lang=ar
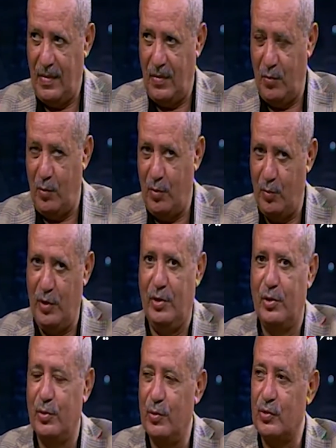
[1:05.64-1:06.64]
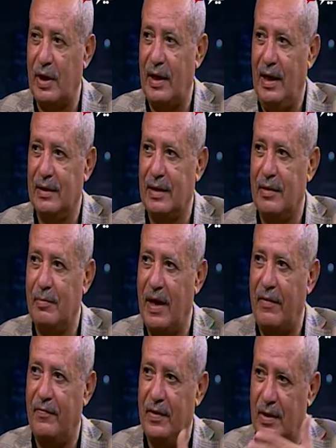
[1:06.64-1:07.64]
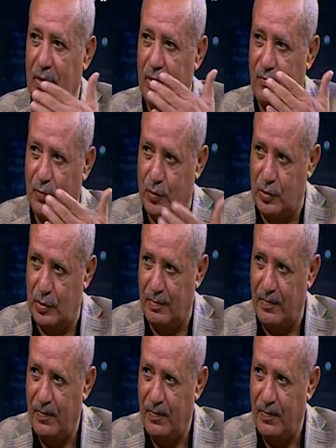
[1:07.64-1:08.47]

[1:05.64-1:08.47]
ويعلنوا صراحة ما في نفوسهم